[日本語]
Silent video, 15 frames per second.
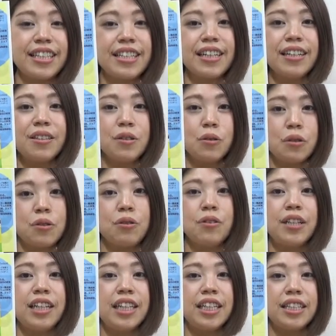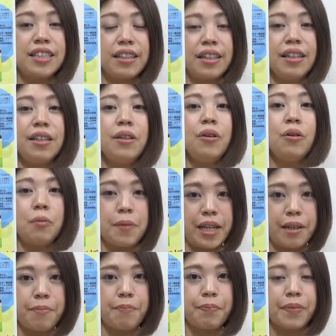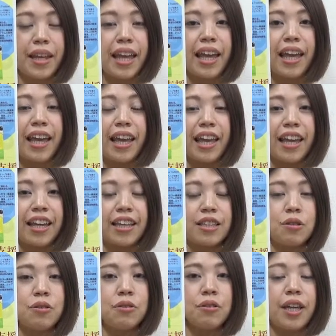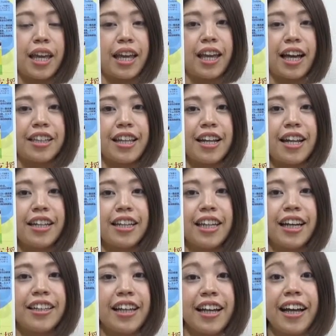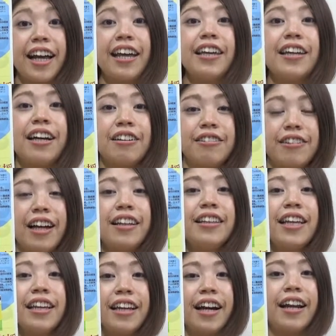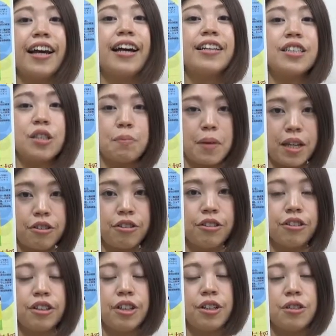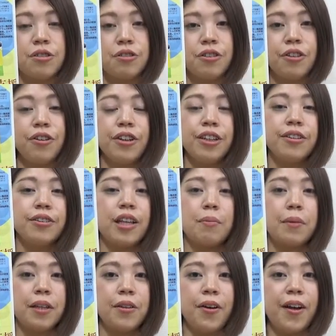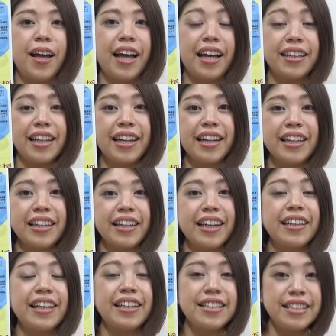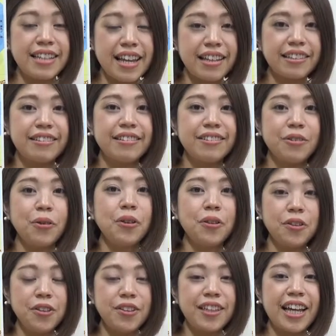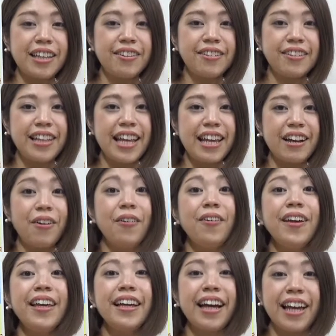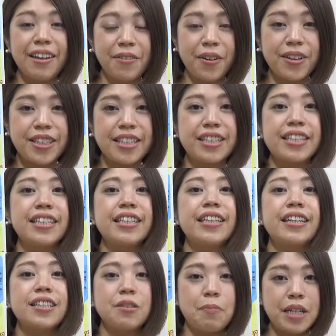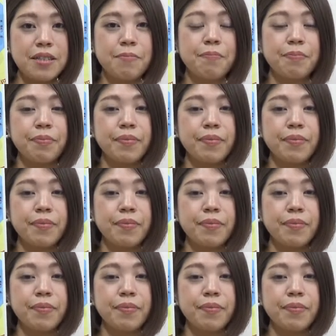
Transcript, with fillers: 月12日金曜日え1ー、働き方改革元年から始める従業員のための働き方支援というタイトルで講演会を実施いたします。